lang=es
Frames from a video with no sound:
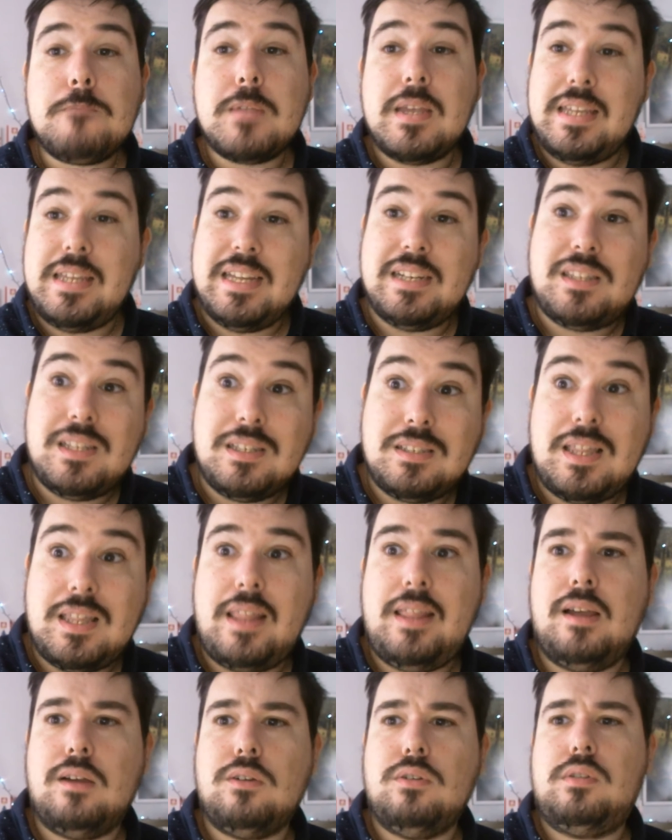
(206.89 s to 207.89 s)
y es esta
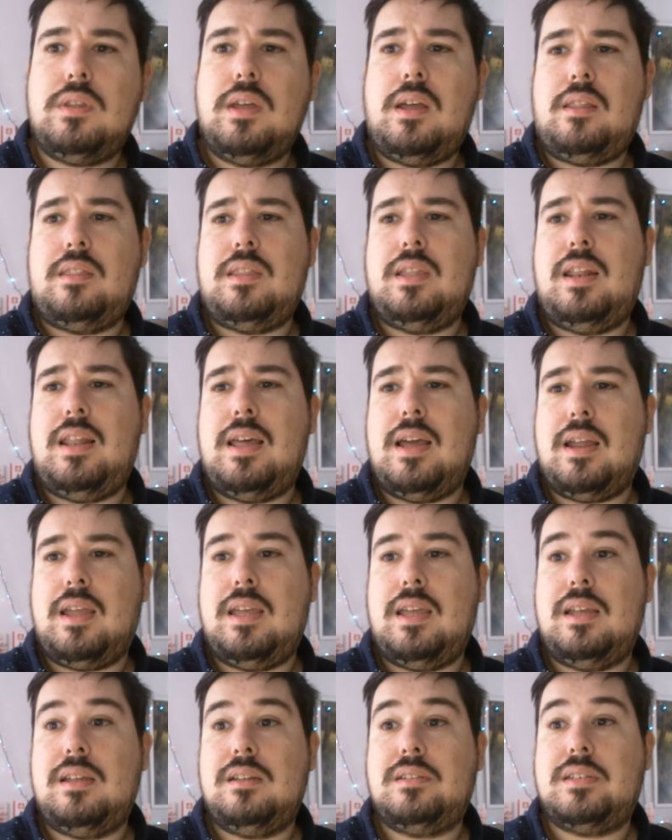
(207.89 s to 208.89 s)
derrota de la
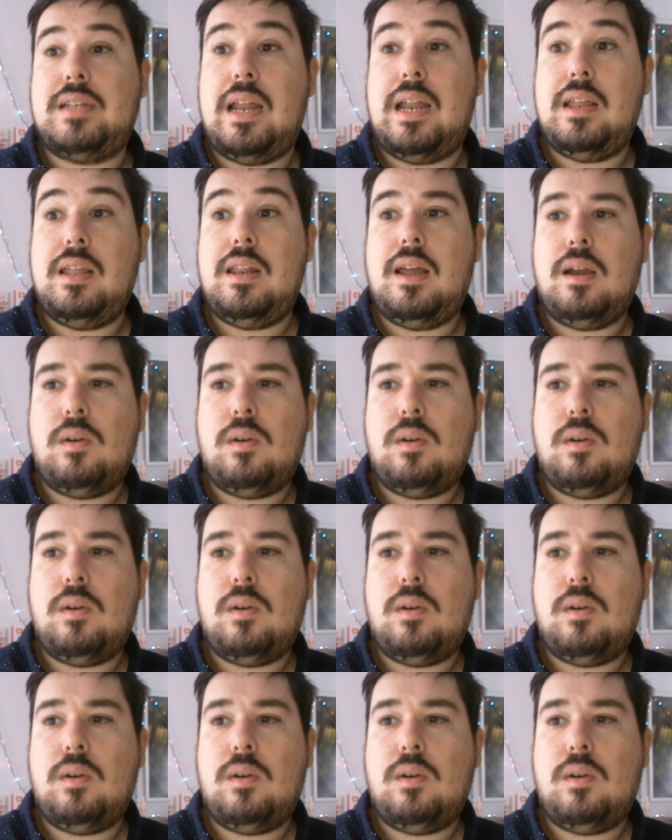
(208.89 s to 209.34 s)
que sale el